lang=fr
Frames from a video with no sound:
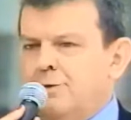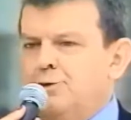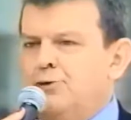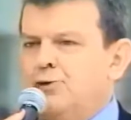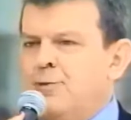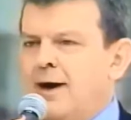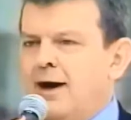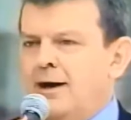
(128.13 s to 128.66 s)
avons
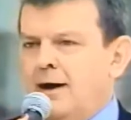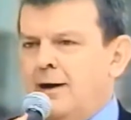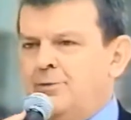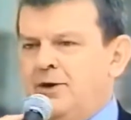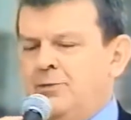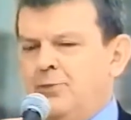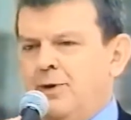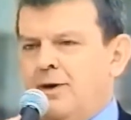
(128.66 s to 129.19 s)
eu du mal un
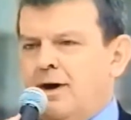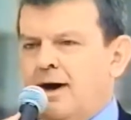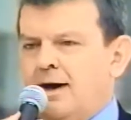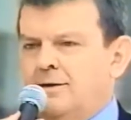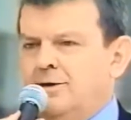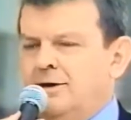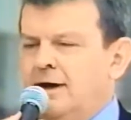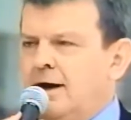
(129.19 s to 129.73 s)
peu
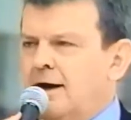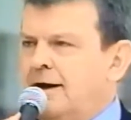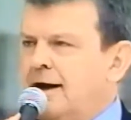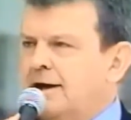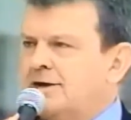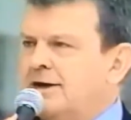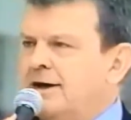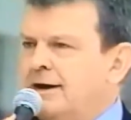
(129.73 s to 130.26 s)
à donner un
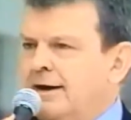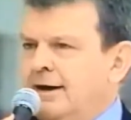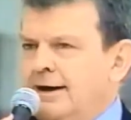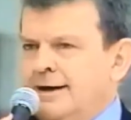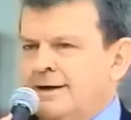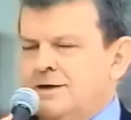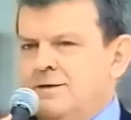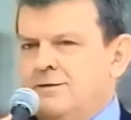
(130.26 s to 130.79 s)
cachet,
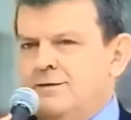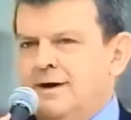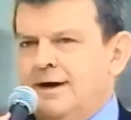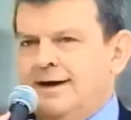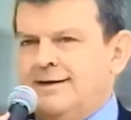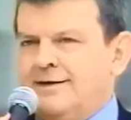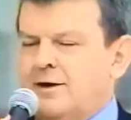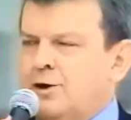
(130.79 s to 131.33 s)
si vous
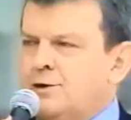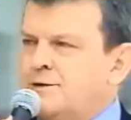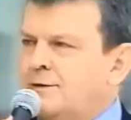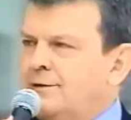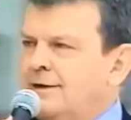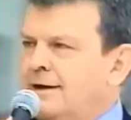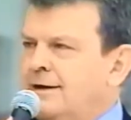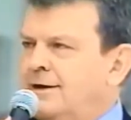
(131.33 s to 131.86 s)
voulez,
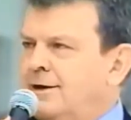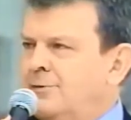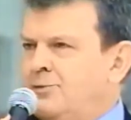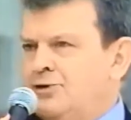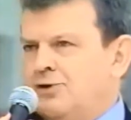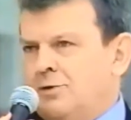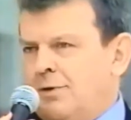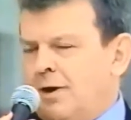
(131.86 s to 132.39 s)
transfrontalier,
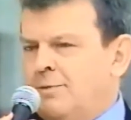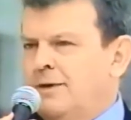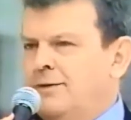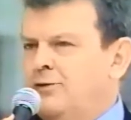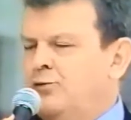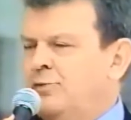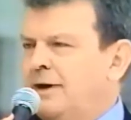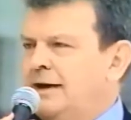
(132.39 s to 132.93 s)
quand
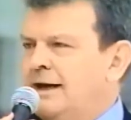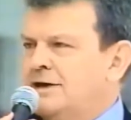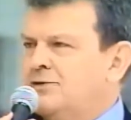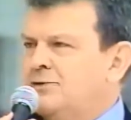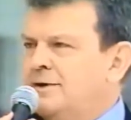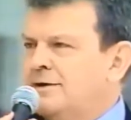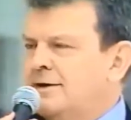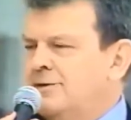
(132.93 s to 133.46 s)
même tout près de la
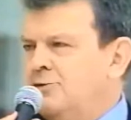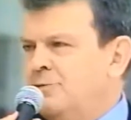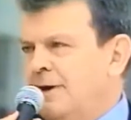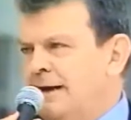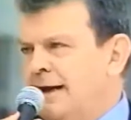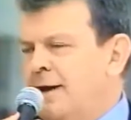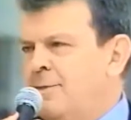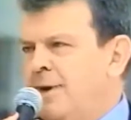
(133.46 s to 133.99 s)
Suisse
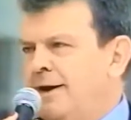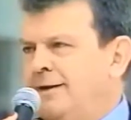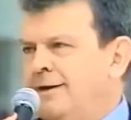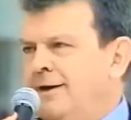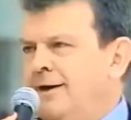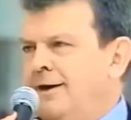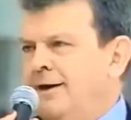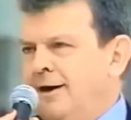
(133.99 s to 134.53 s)
près de
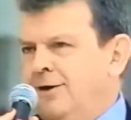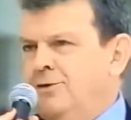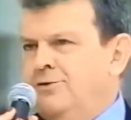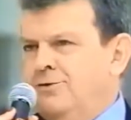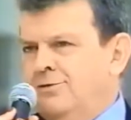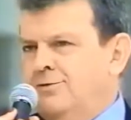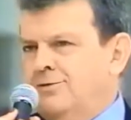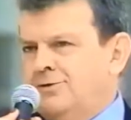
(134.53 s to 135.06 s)
l'Allemagne. Et
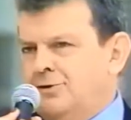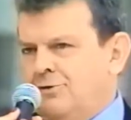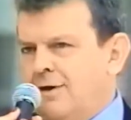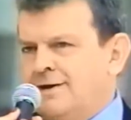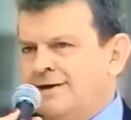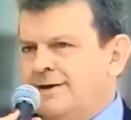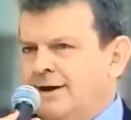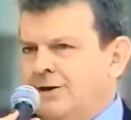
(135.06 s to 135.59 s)

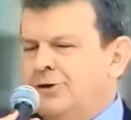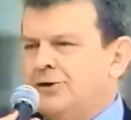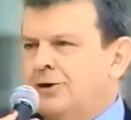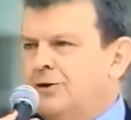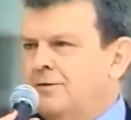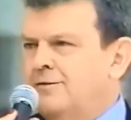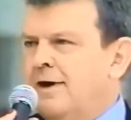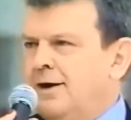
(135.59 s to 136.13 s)
nous,
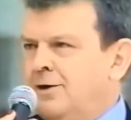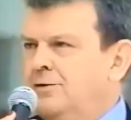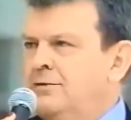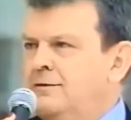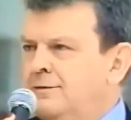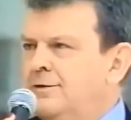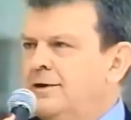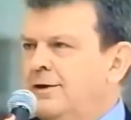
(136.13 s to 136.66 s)

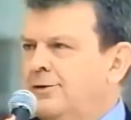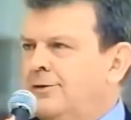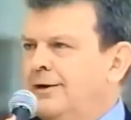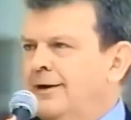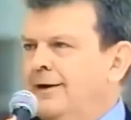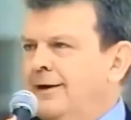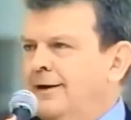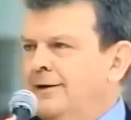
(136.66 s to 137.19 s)
Lyon,